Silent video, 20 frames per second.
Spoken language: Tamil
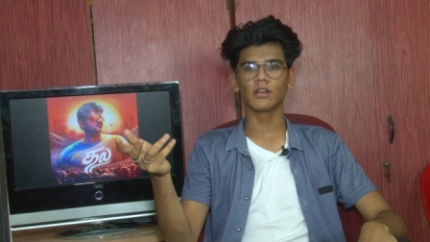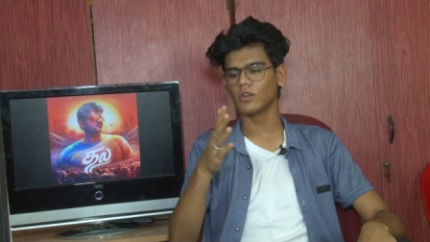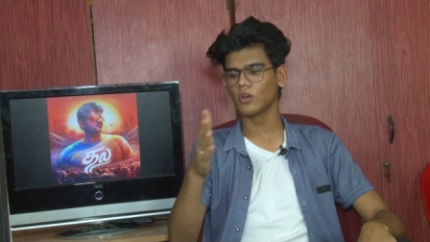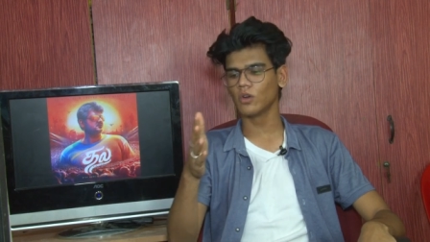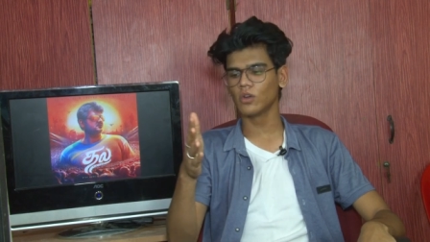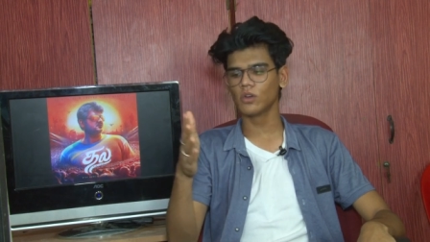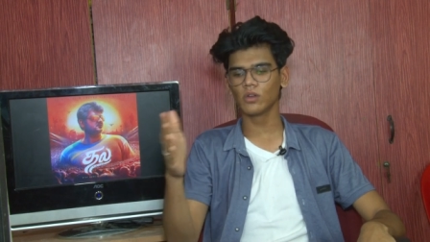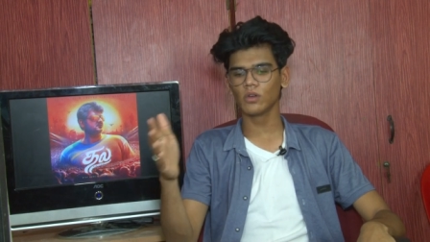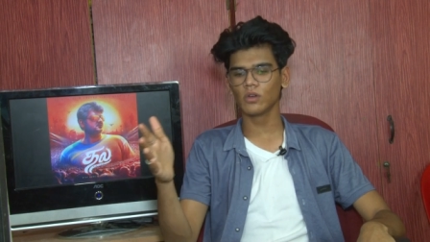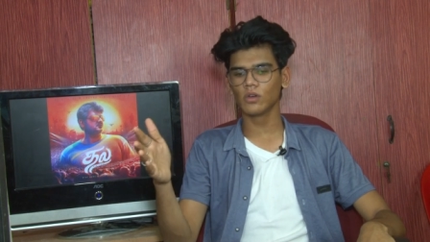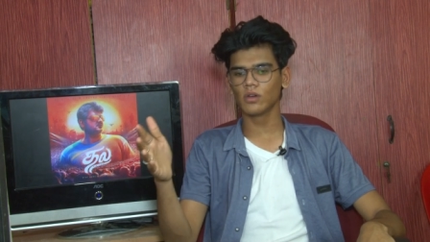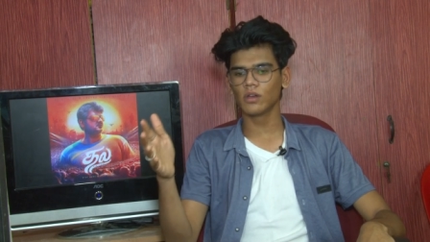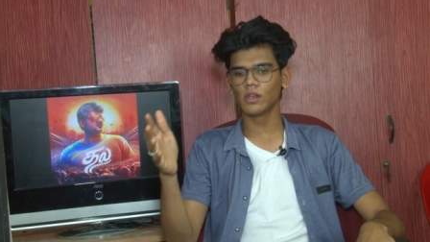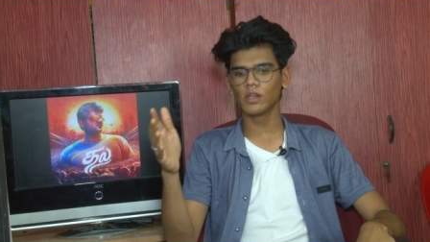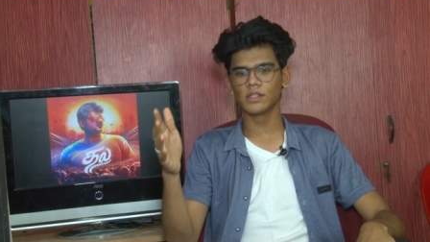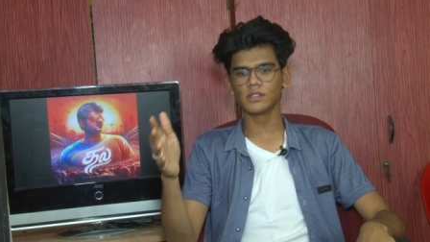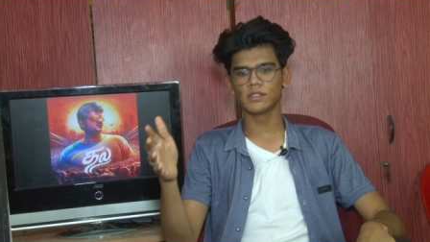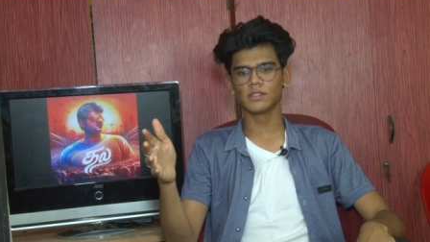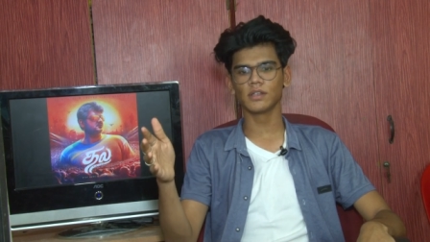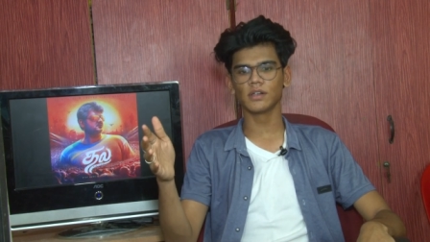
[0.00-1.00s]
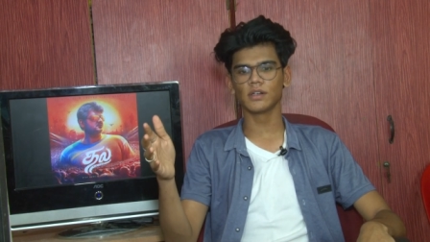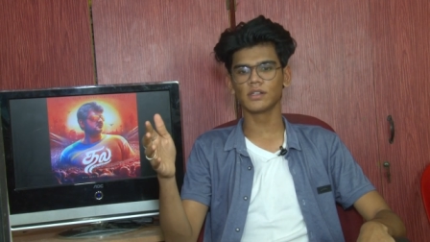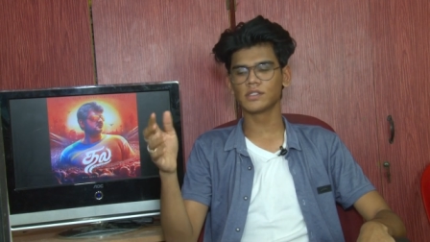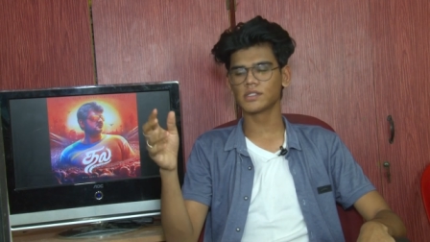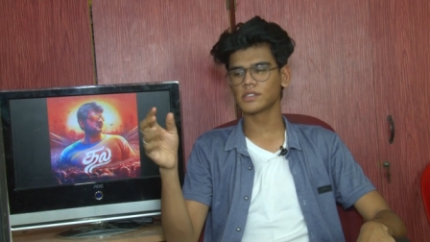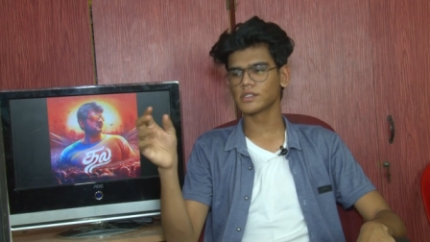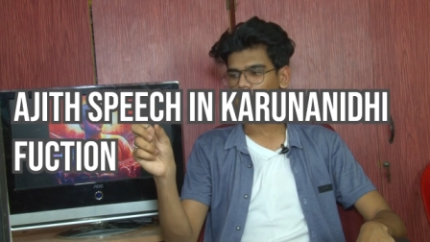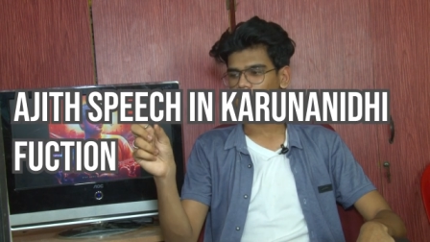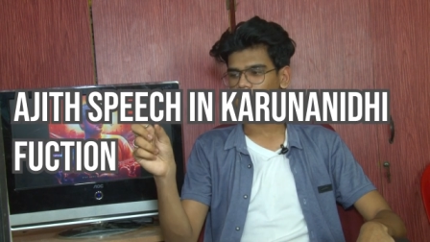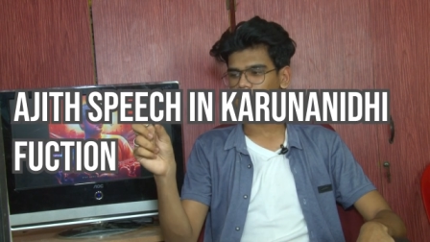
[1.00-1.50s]
கோ டு கூகுள் அண்ட் சர்ச்
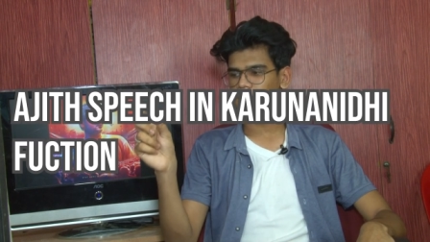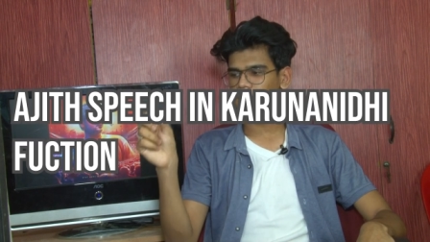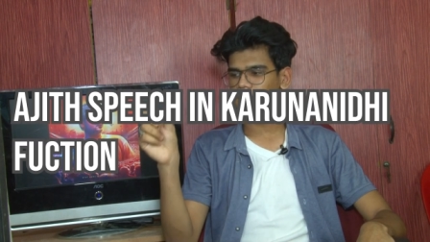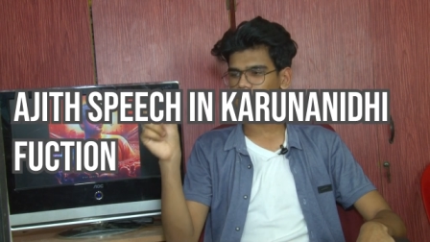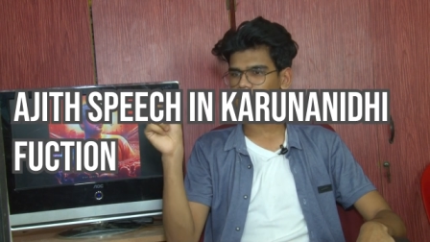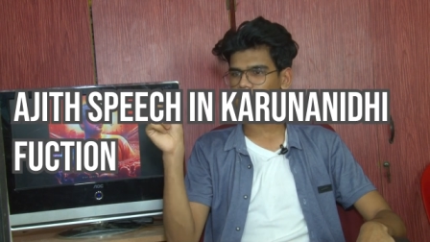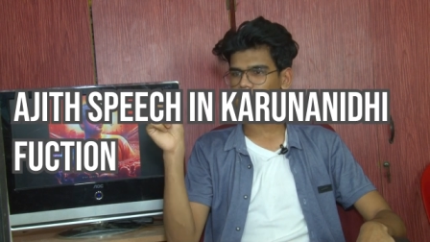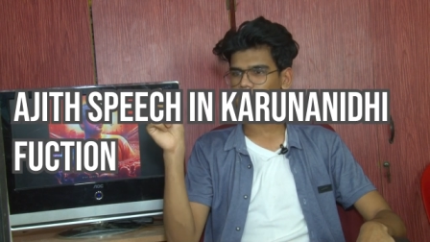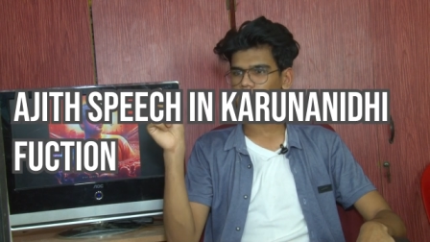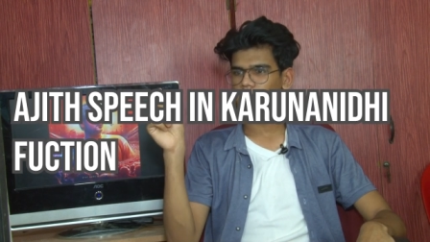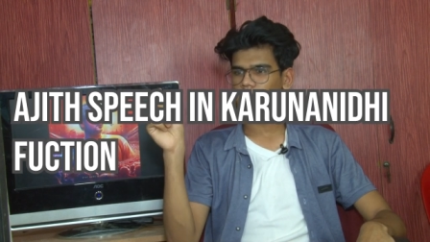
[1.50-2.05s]
அஜித்